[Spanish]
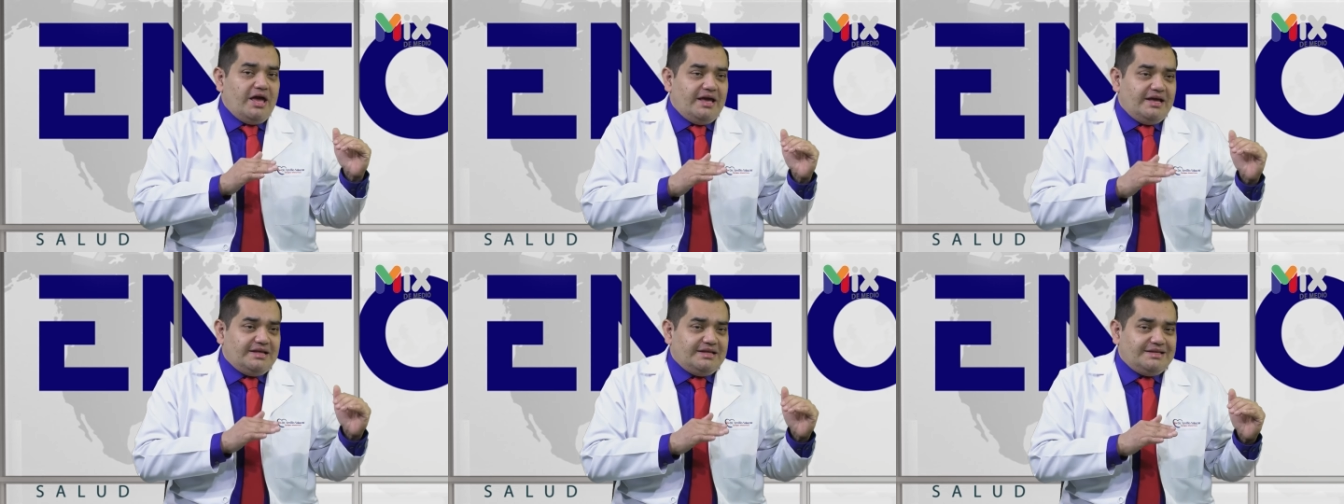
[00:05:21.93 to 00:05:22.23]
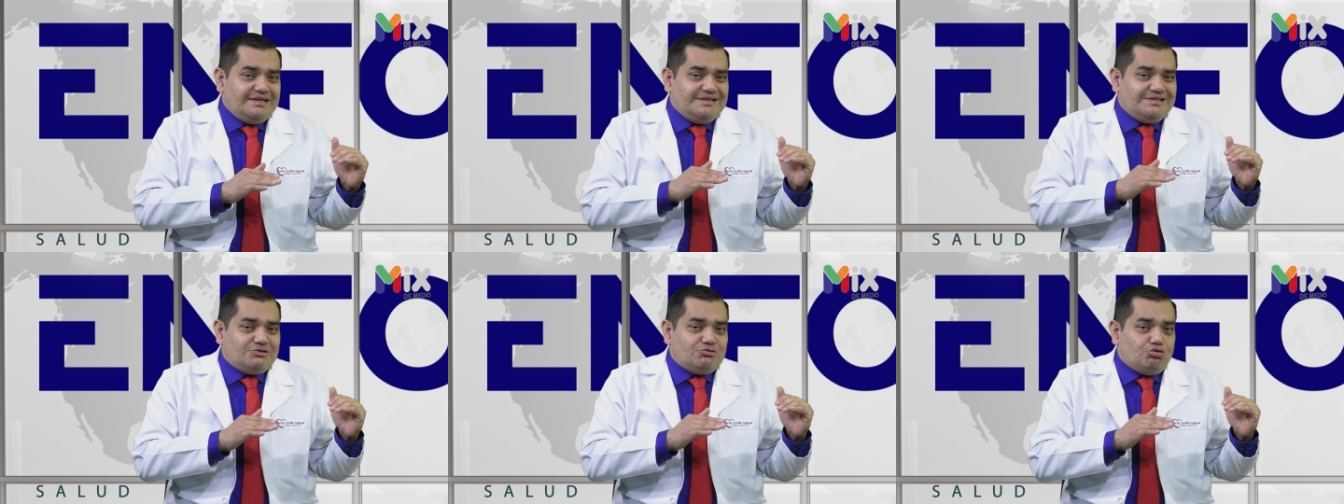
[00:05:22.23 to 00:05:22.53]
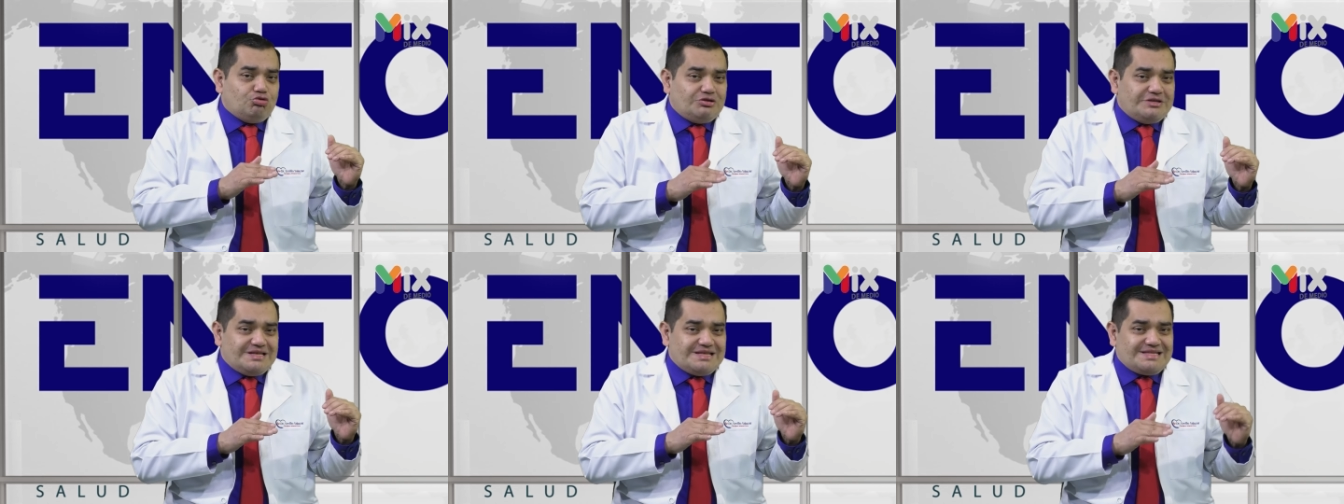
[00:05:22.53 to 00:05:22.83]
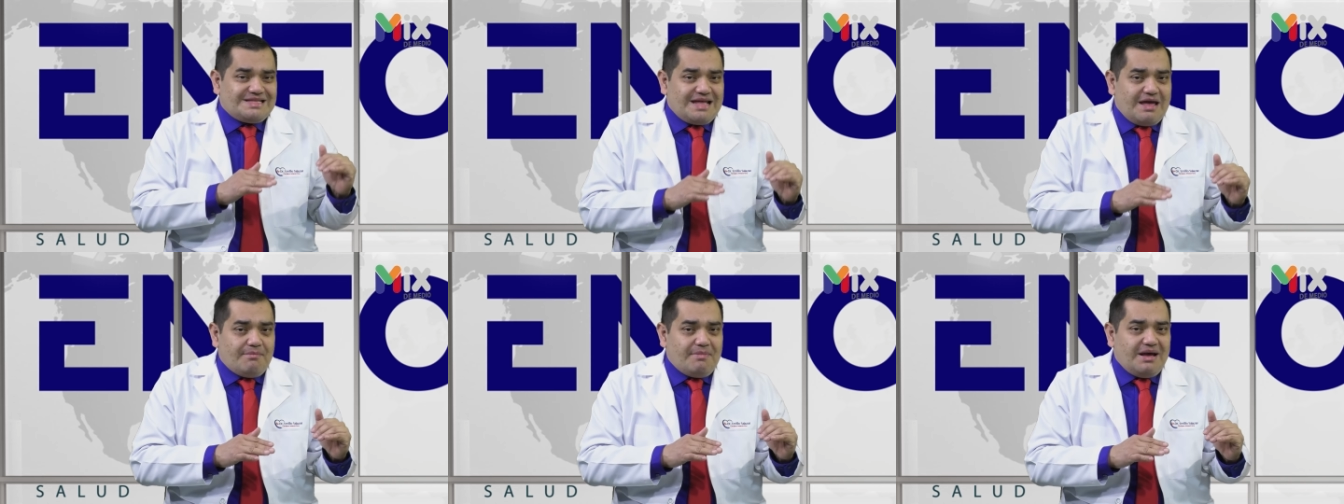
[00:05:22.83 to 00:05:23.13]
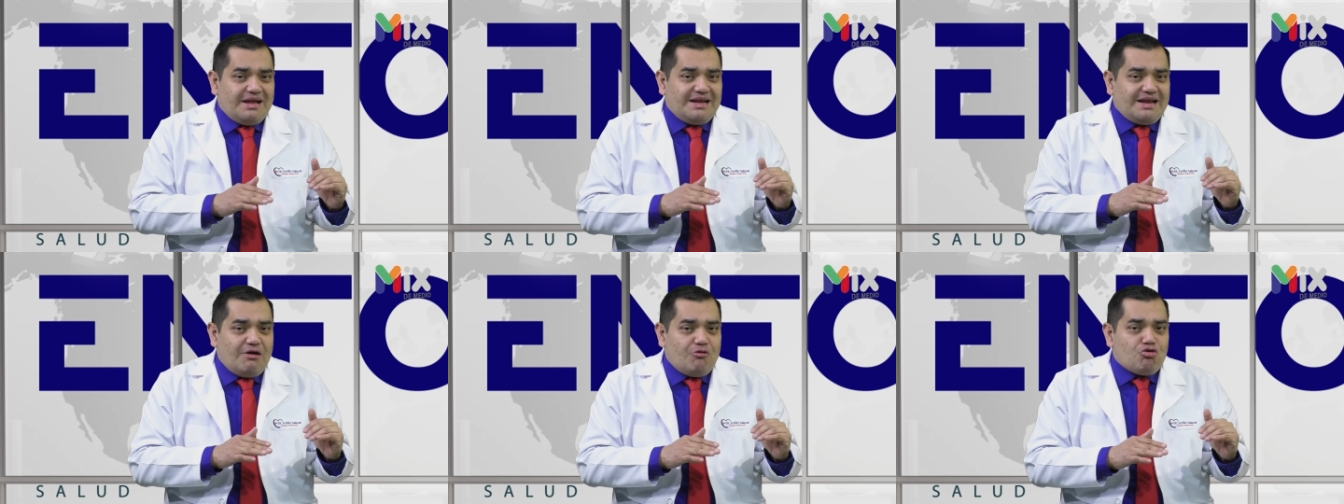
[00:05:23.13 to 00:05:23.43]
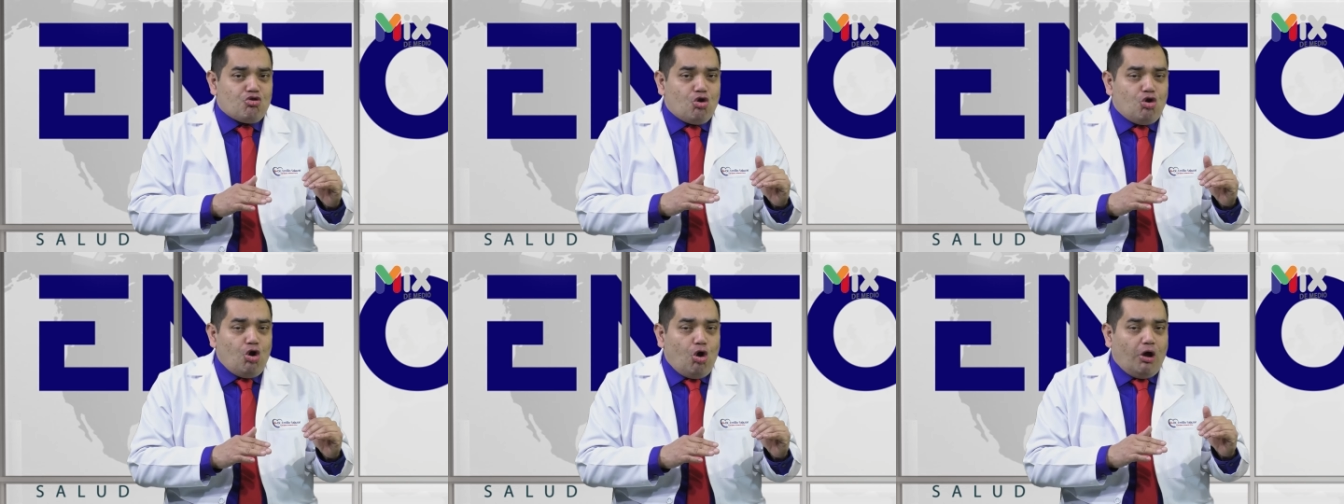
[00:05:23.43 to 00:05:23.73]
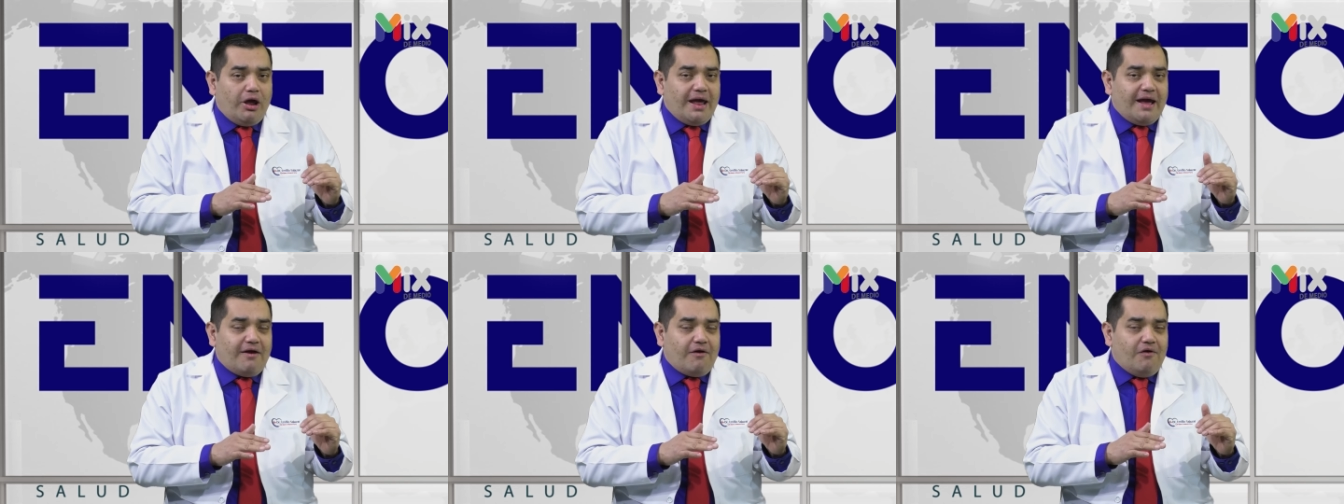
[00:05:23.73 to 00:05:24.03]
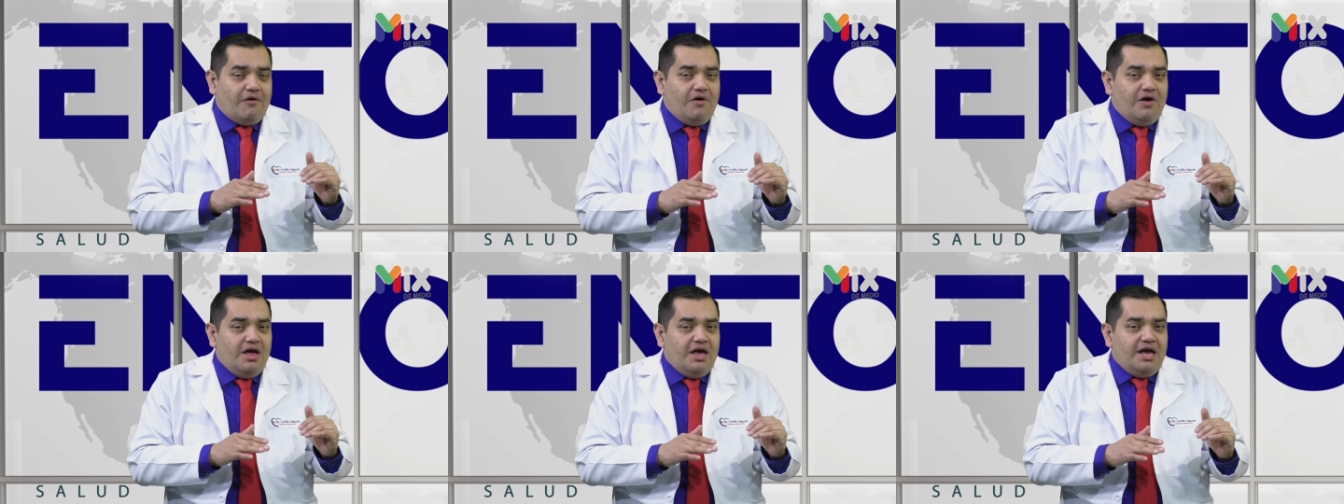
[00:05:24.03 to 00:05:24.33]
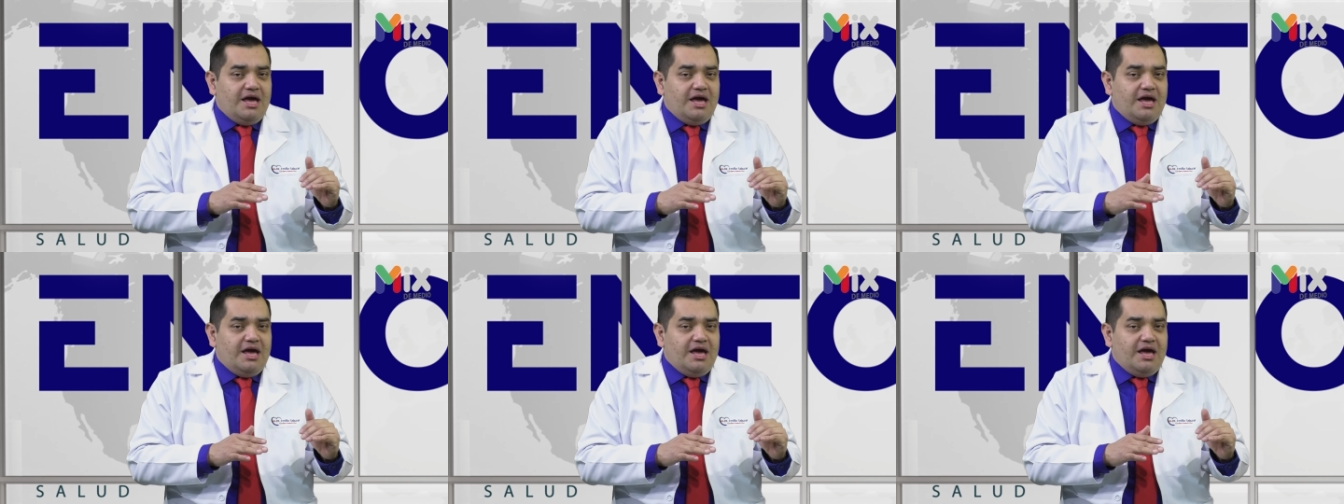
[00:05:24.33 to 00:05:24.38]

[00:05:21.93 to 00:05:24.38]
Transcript: en su sistema neurológico,